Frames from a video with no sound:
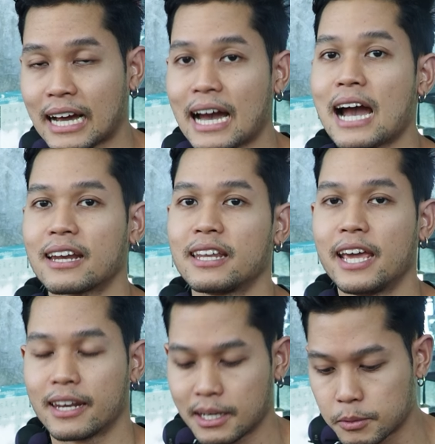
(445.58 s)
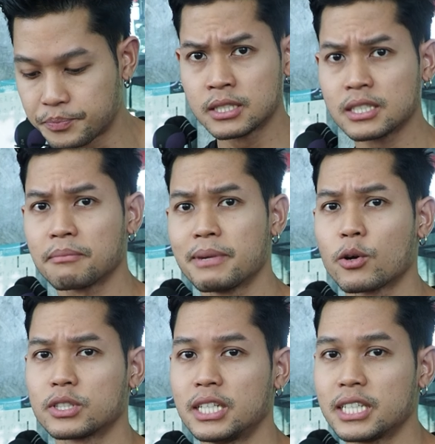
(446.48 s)
ละข้างนั่นเองนะผมซึ่งดัมเบ
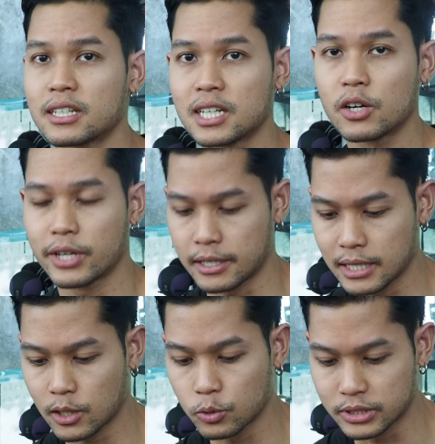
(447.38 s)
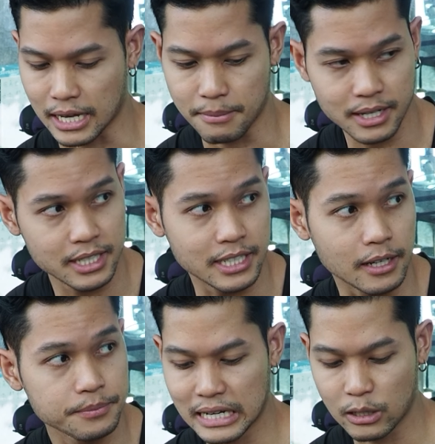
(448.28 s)
ลคอนเซนเทชันเคิลเนี่ยเราสามารถที่
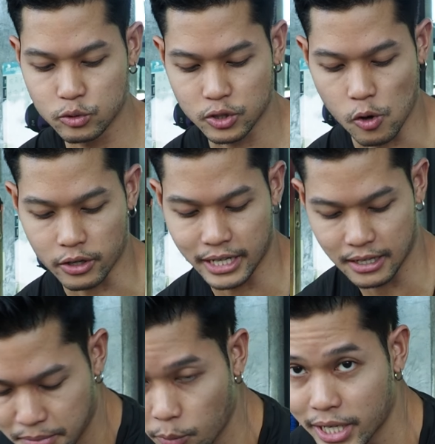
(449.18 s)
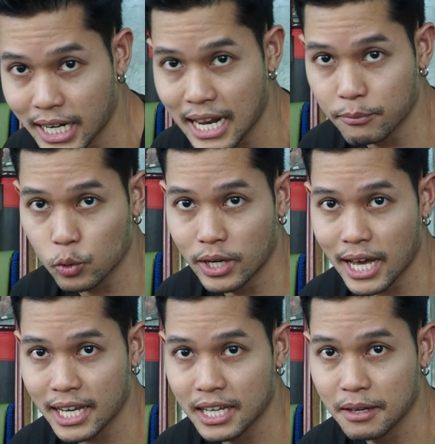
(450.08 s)
จะเอาศอกเนี่ยมาไว้ด้านหน้าลำตัว
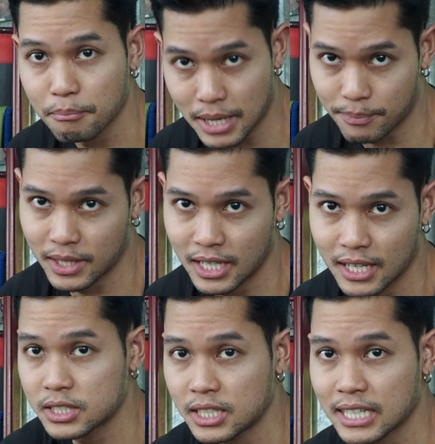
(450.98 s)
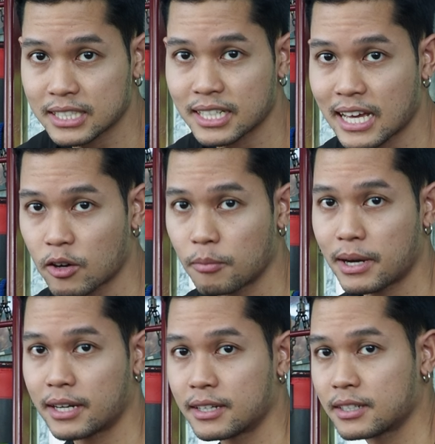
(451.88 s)
ได้แบบนี้ซึ่งลักษณะของ
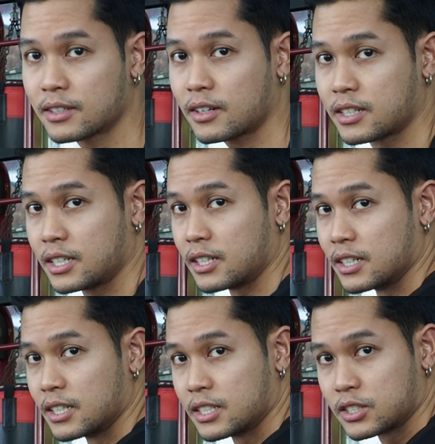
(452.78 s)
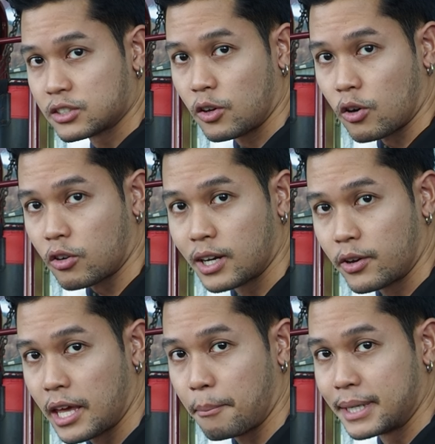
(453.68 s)
มันก็คือศอกของ
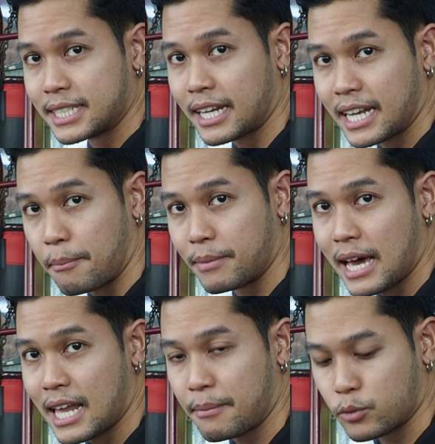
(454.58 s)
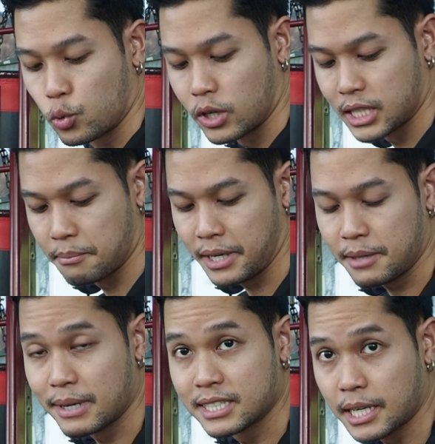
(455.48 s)
เราเนี่ยมันจะนำหน้าลำตัวทำ
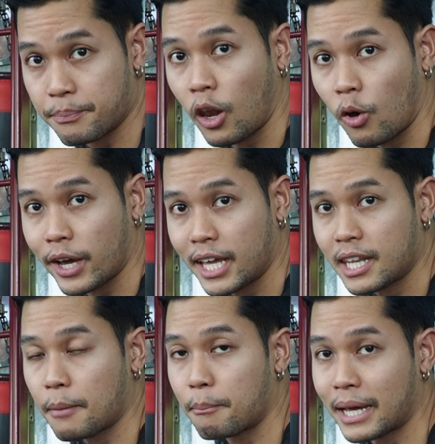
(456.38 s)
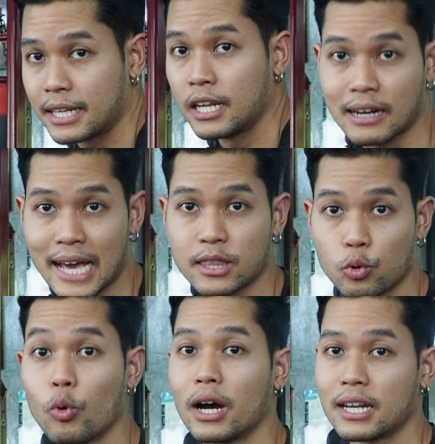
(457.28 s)
ให้ไบเซปลองเฮดเนี่ยมันคลาย
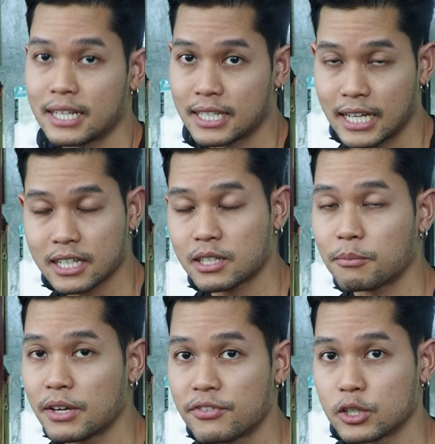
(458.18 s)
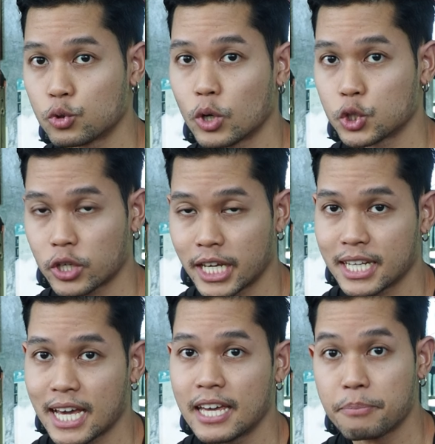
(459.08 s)
ตัวและทำให้ฝึกตัวช็อตเฮ
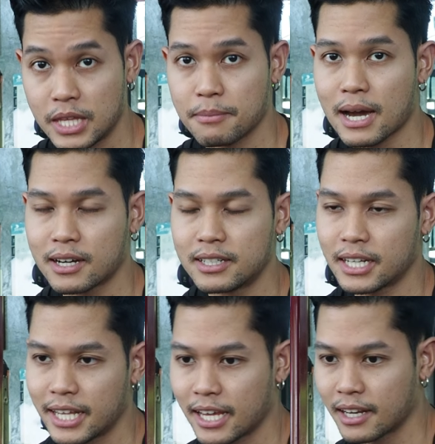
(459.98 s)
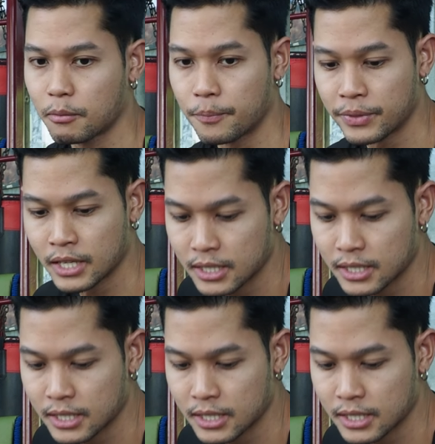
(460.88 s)
ดได้ดีมากขึ้นนั่นเองนะผม